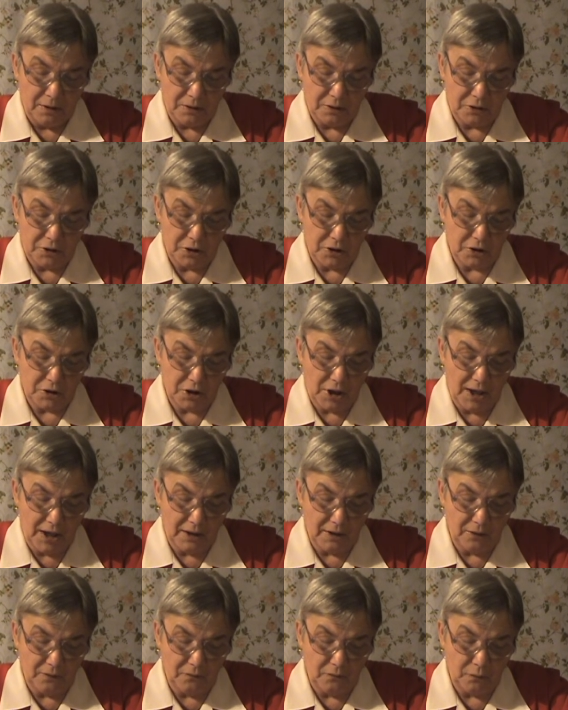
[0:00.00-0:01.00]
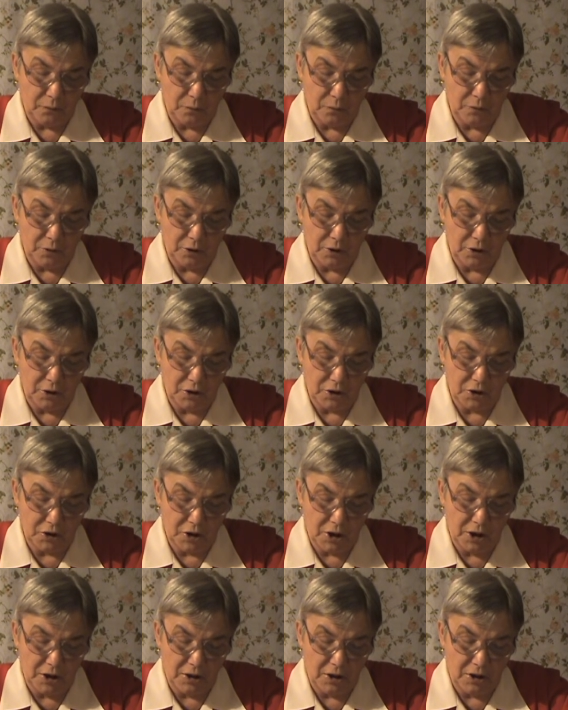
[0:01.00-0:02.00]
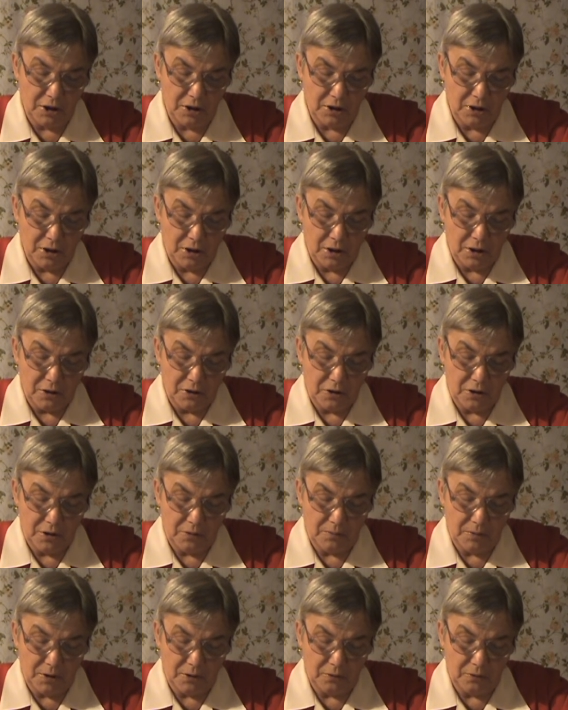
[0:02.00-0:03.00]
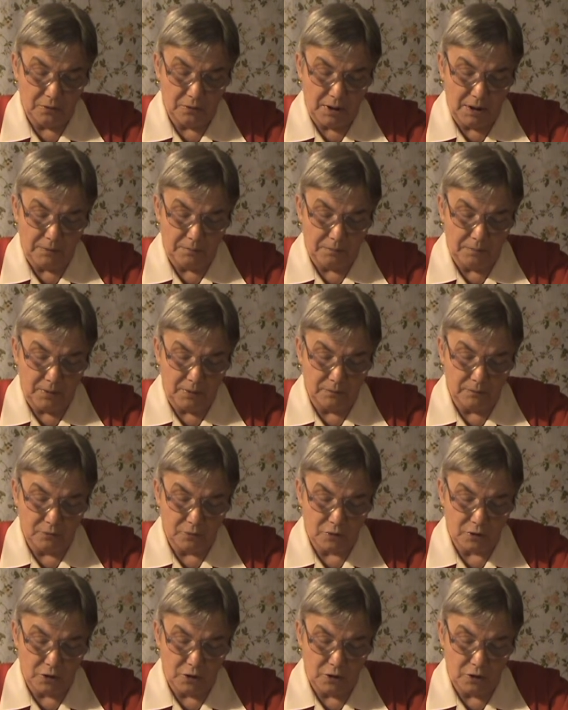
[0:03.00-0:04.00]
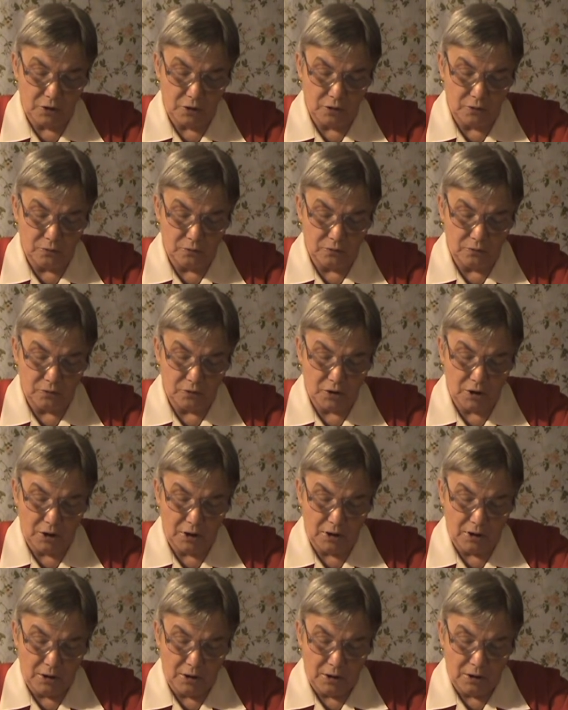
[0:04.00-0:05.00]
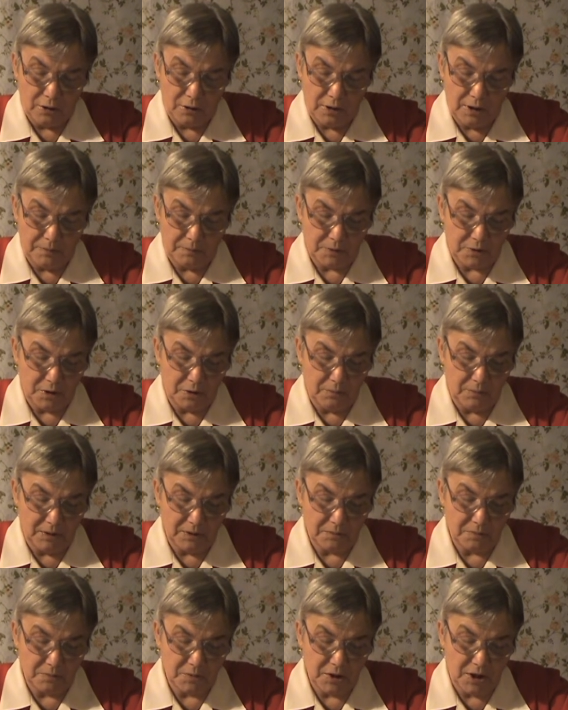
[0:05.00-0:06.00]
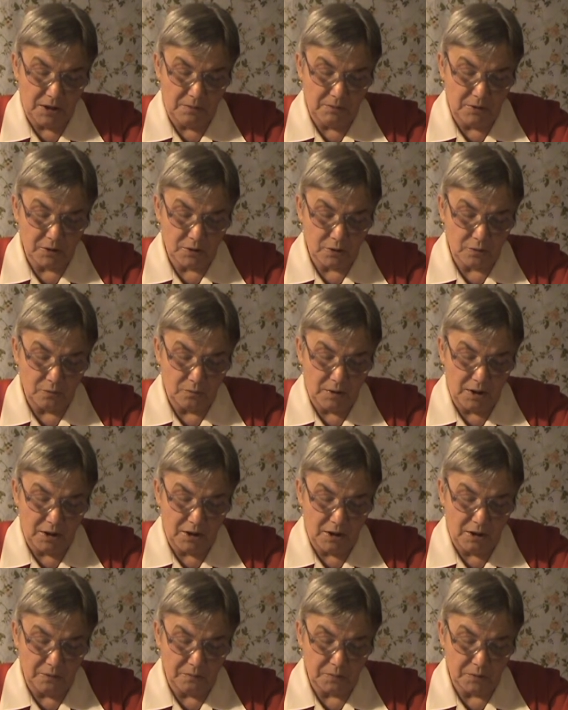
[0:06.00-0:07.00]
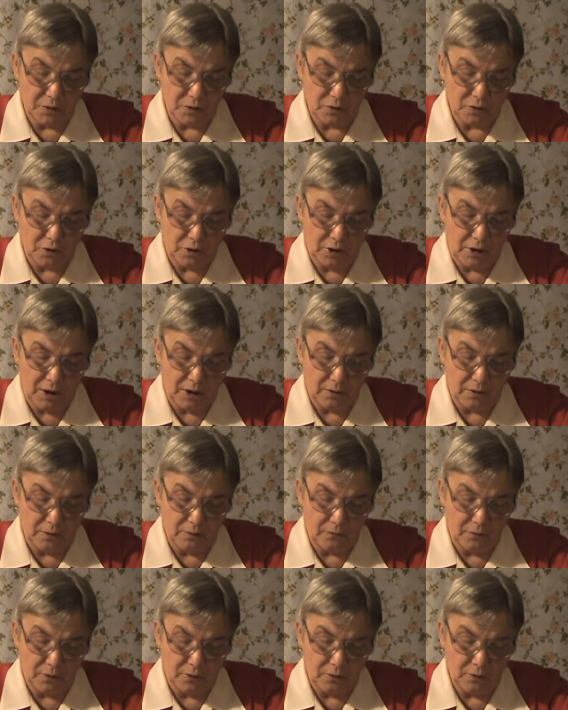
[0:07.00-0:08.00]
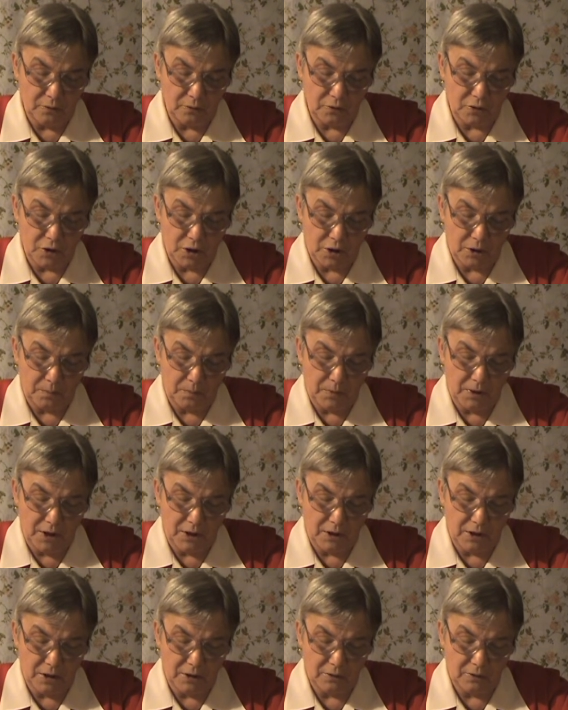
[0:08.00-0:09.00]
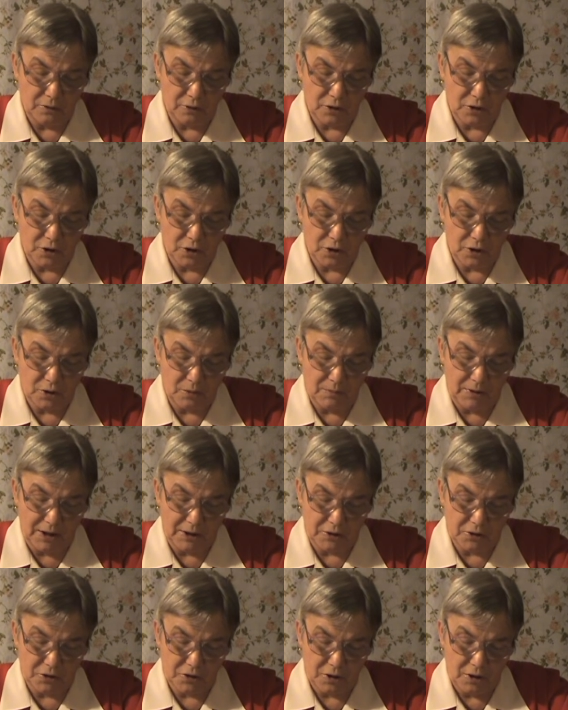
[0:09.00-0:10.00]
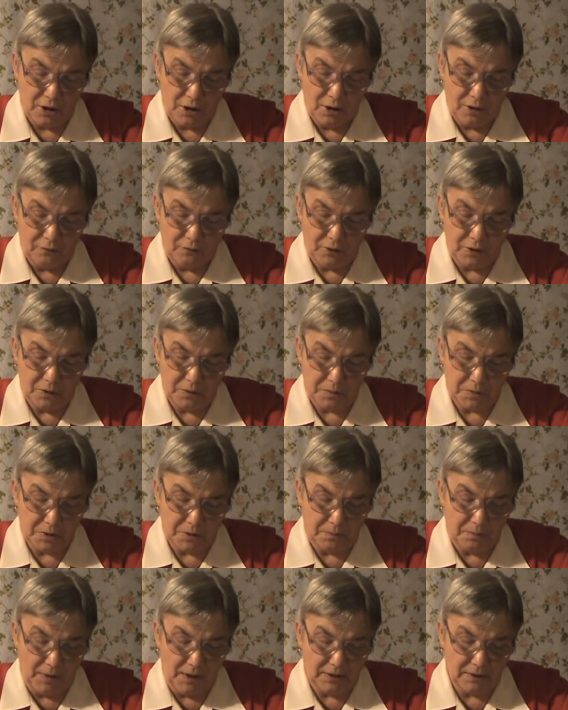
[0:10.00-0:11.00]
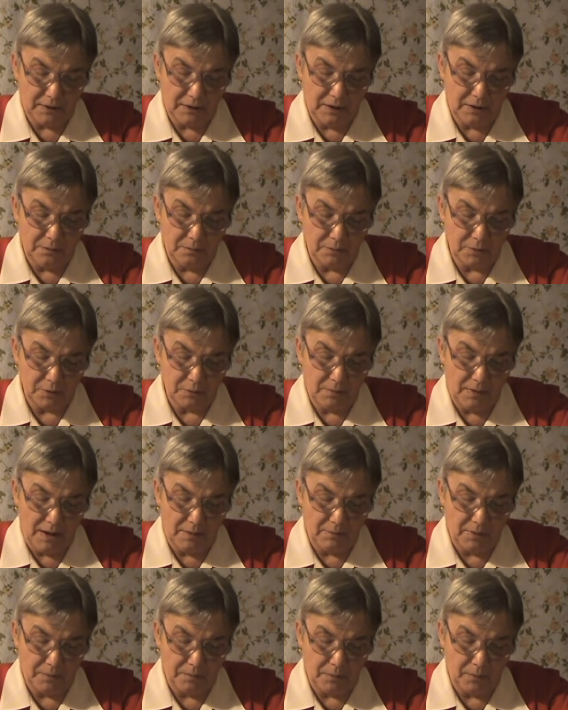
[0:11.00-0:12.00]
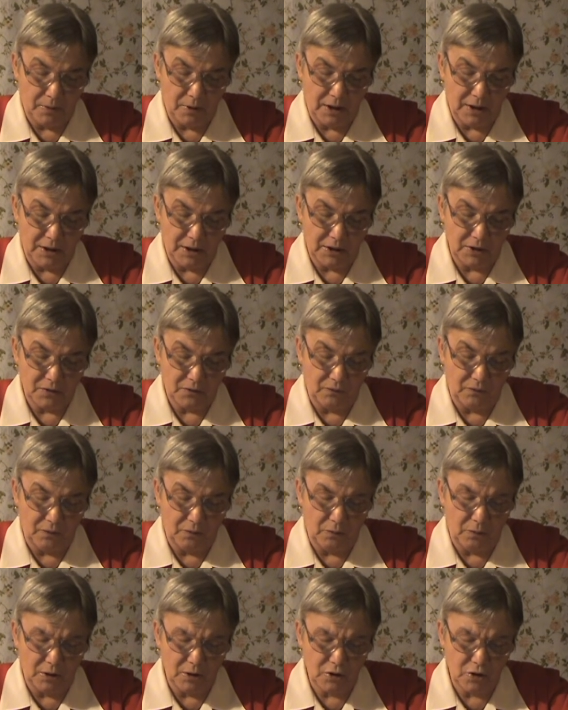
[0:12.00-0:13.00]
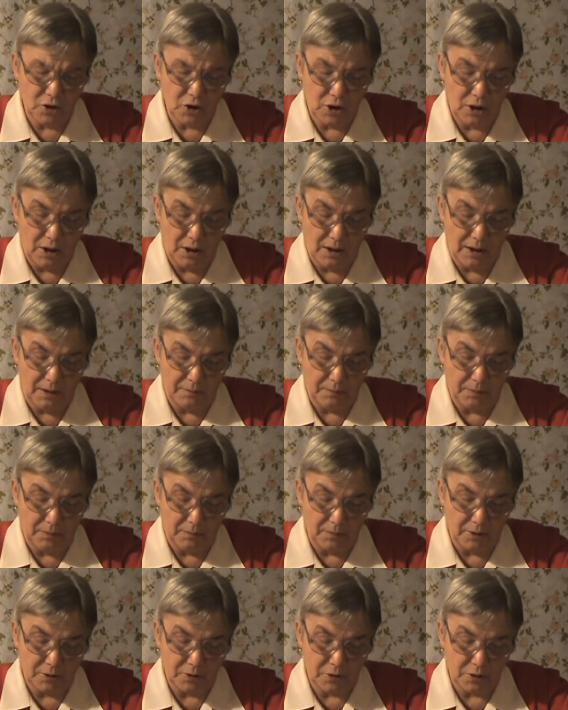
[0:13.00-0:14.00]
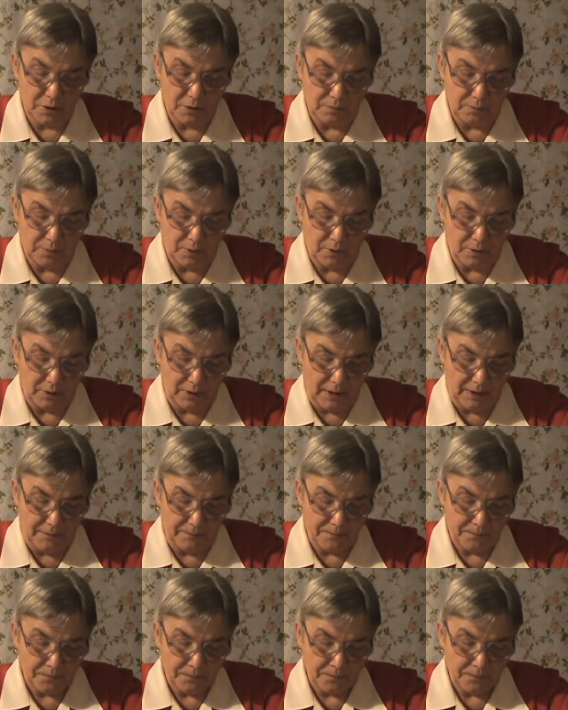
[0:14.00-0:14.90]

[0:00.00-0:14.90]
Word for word: ciężary, w których niesienie nie mogą nam pomóc inni ludzie, na przykład brzemię sumienia obciążonego winą, cierpienie czy śmierć. W tych przypadkach mamy polegać wyłącznie na pomocy Boga.